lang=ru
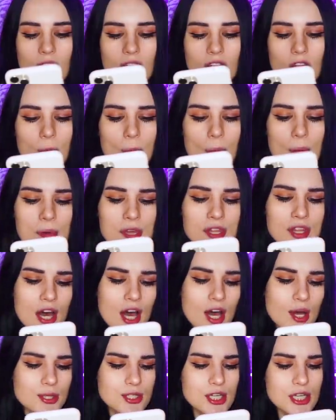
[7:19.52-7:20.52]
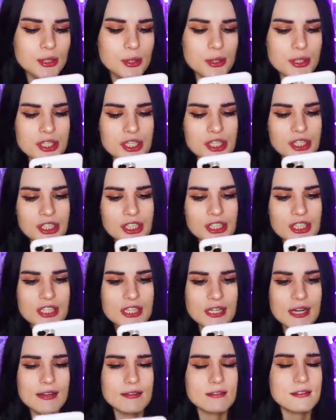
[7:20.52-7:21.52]
Напоминаю, делаю сигны на
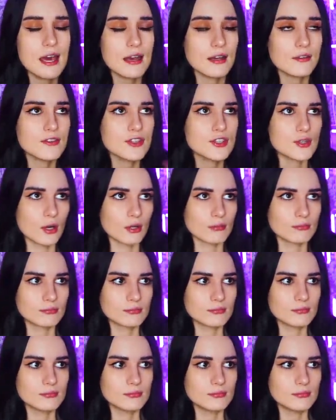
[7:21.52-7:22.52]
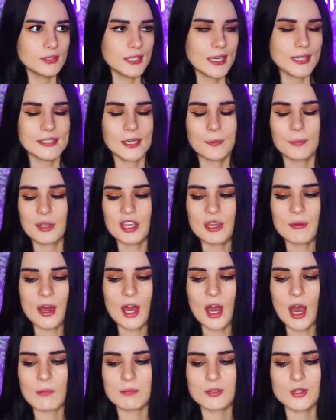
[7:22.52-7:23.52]
заказ. Так, все. Я так
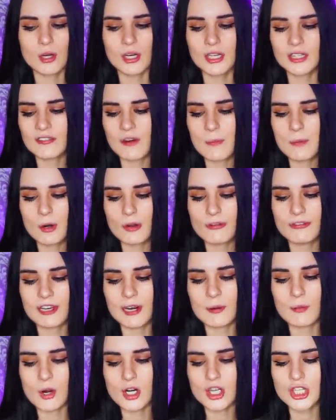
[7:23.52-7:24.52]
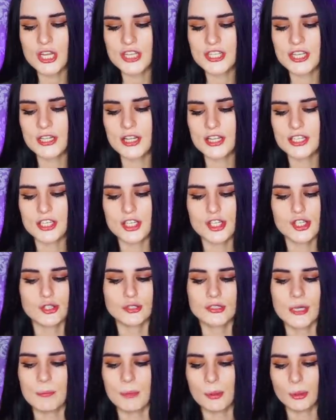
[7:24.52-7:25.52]
понимаю, обзор этого профиля можно делать
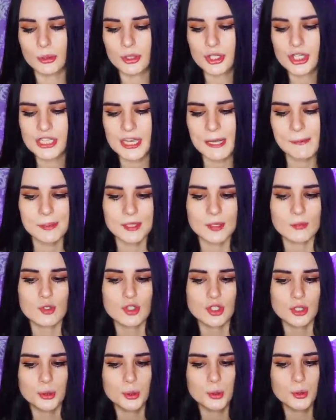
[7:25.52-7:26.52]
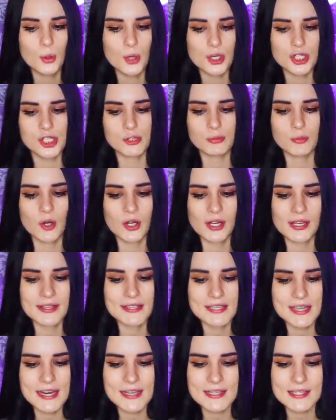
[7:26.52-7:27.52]
еще на полчаса, потому что тут очень много
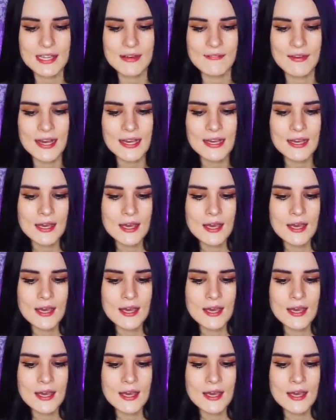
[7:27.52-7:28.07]
интересного.